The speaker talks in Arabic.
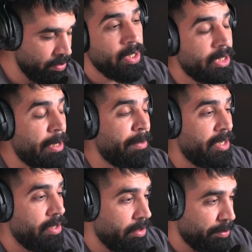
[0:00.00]

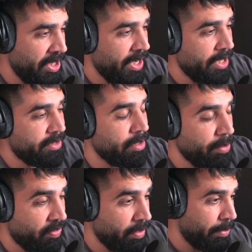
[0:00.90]
طبعا بداية
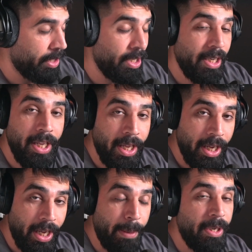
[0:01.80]
مثل ما
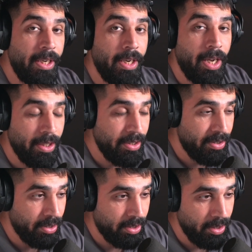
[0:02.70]
قلنا قبل لا
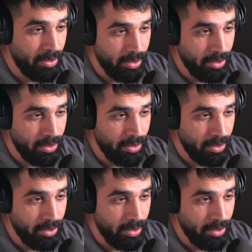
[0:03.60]
ننتقل